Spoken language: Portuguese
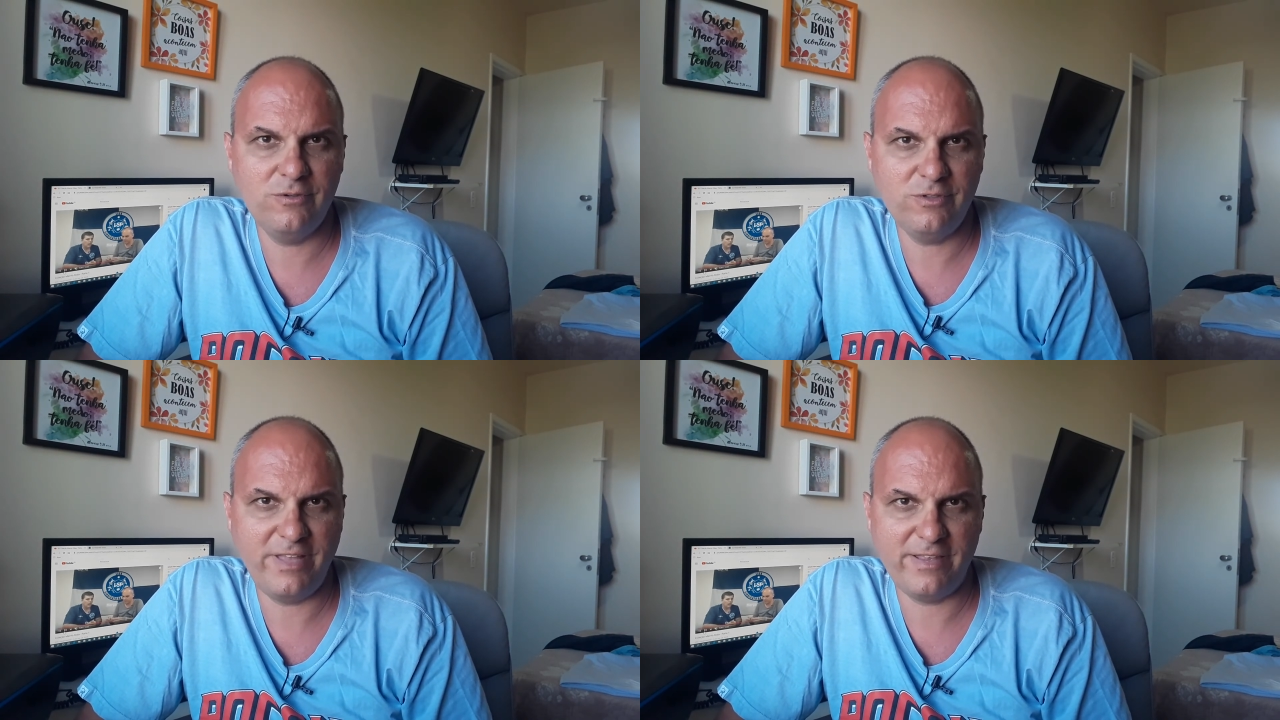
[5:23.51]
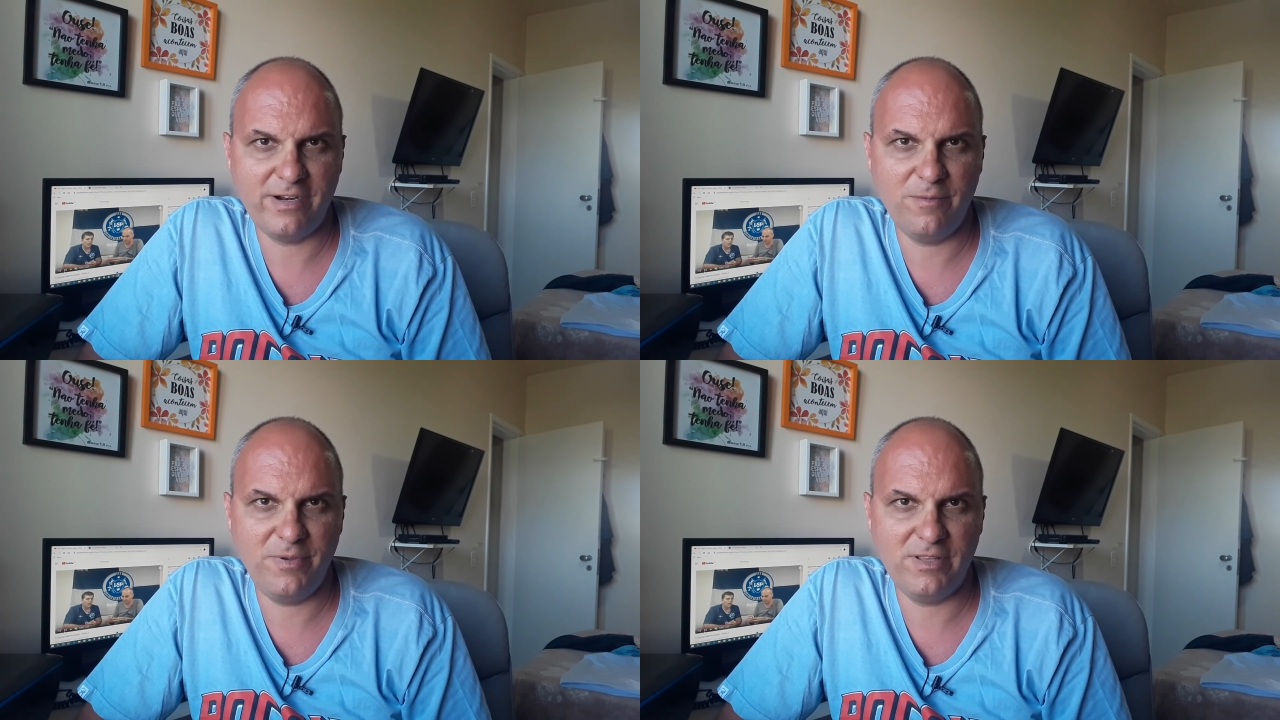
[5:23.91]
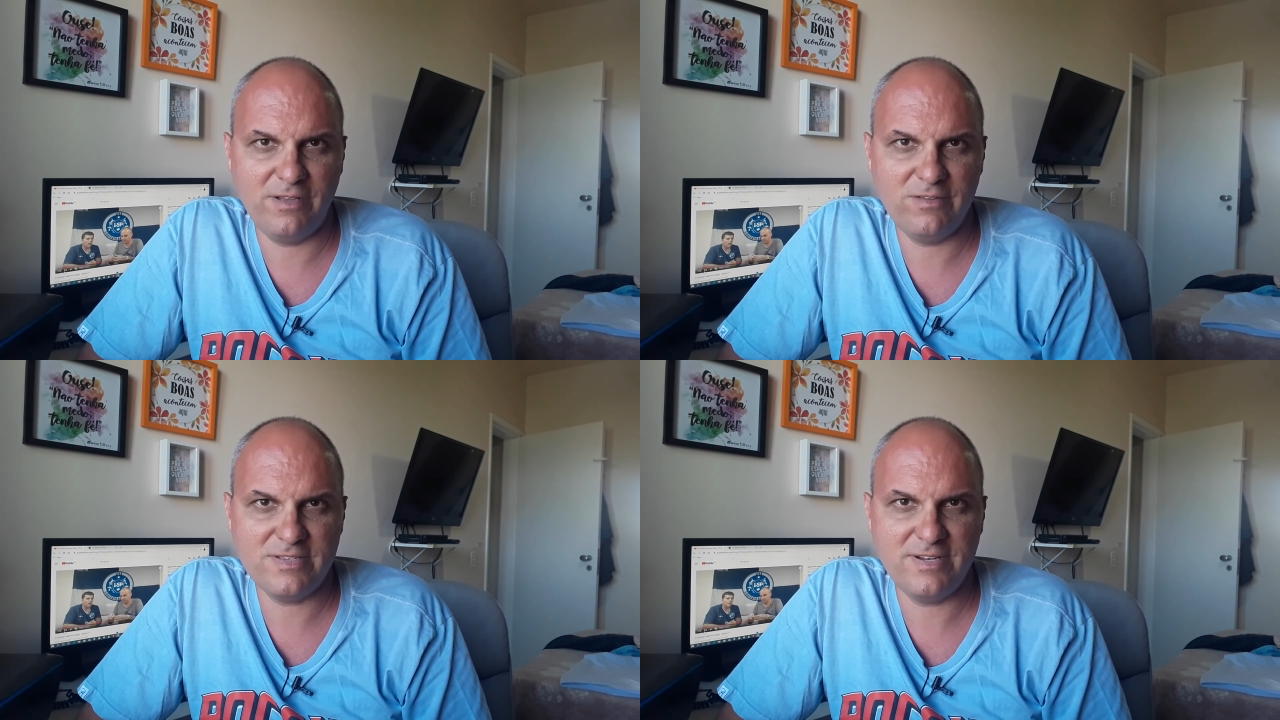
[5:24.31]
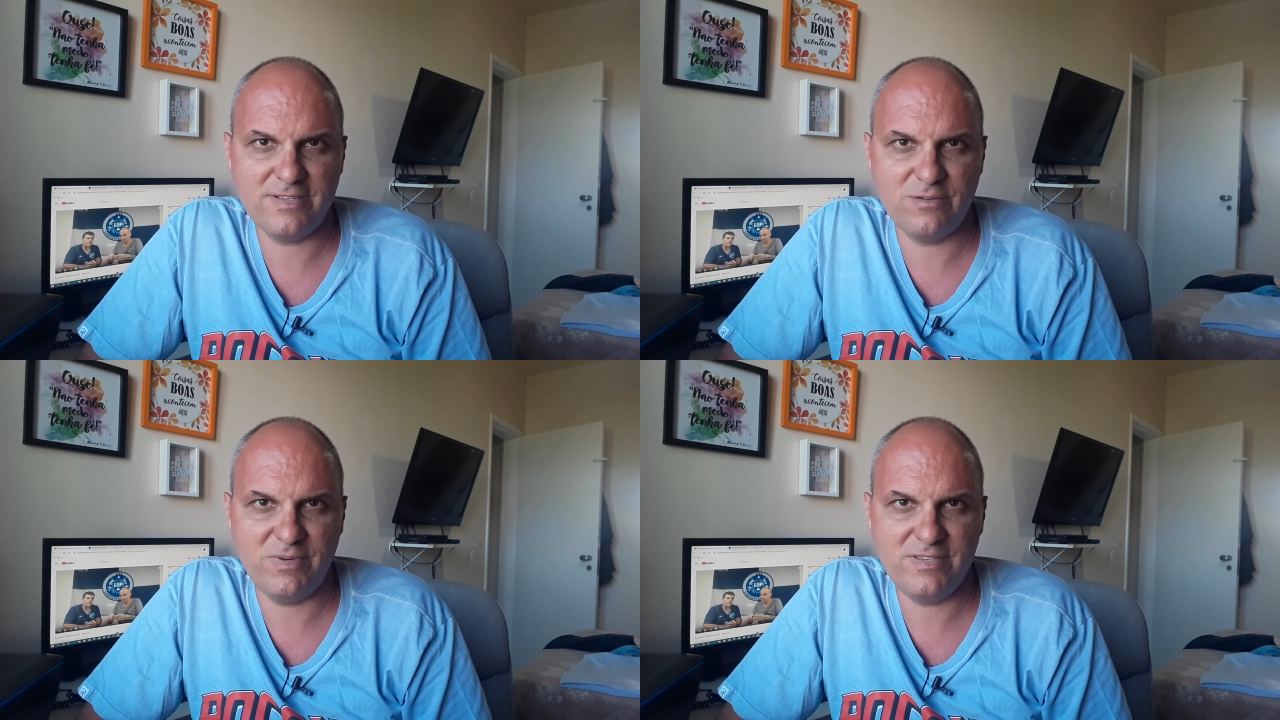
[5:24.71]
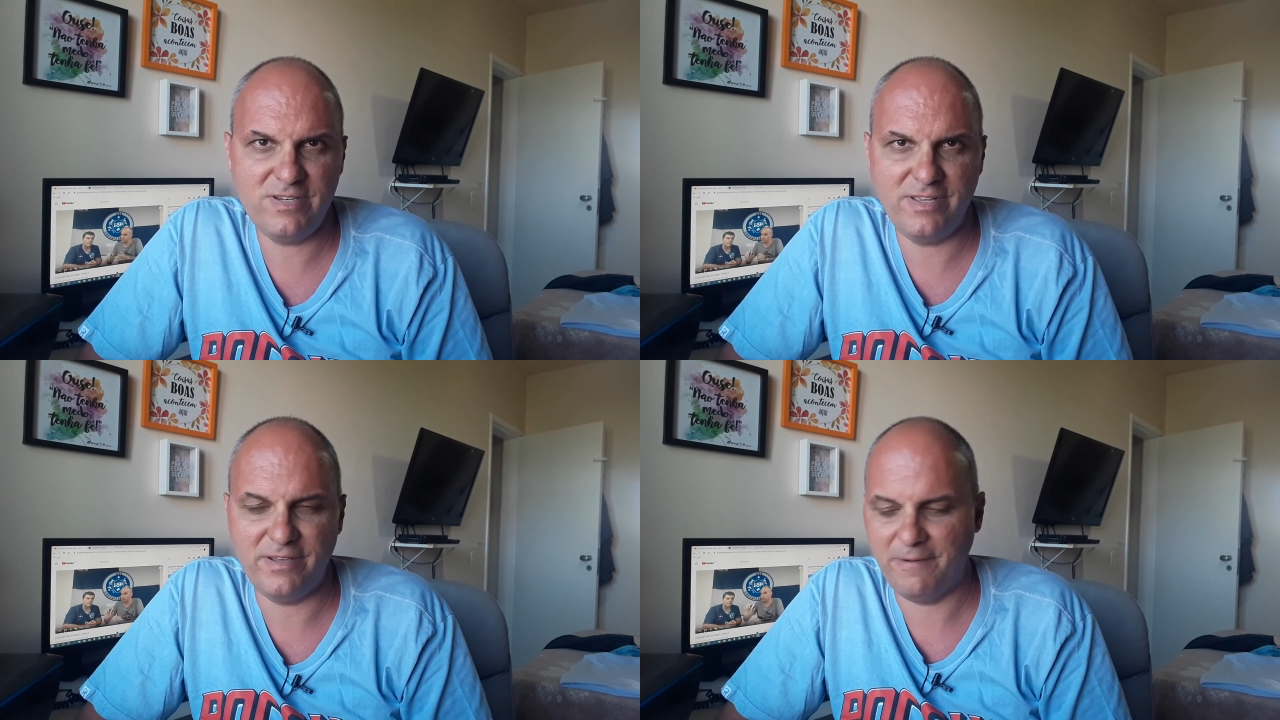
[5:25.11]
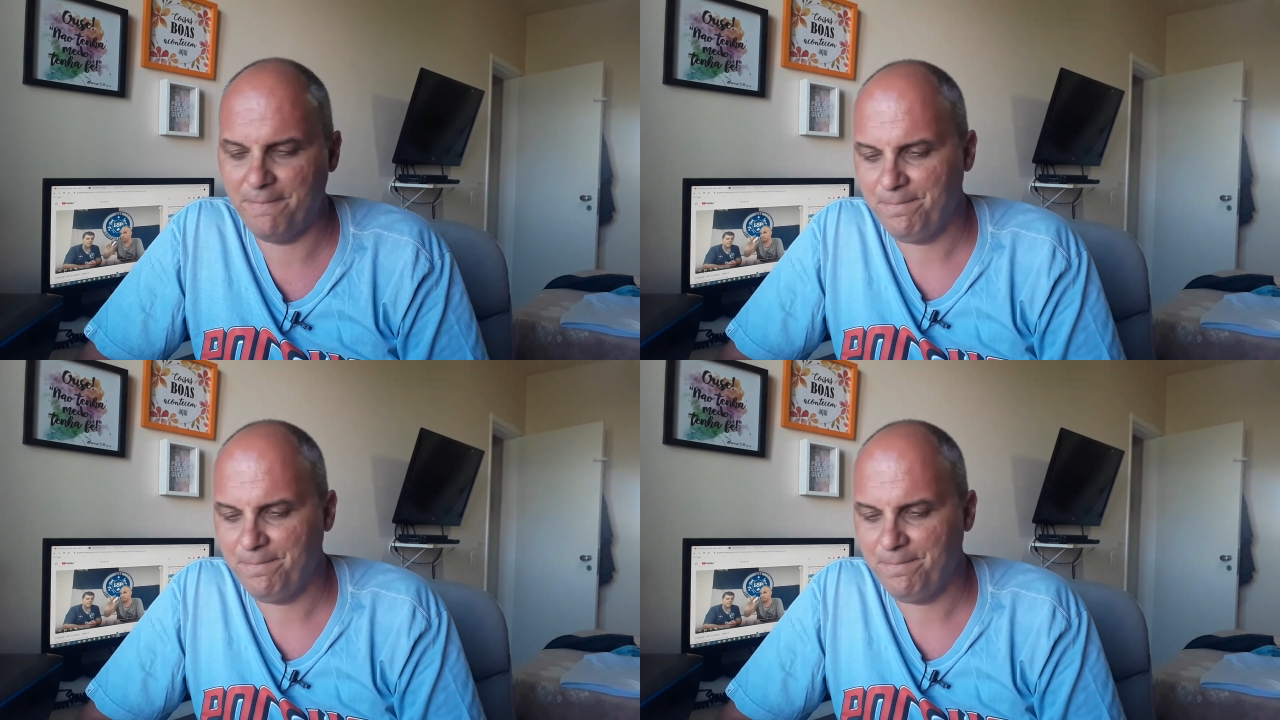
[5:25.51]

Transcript: o tetracampeonato da seleção brasileira.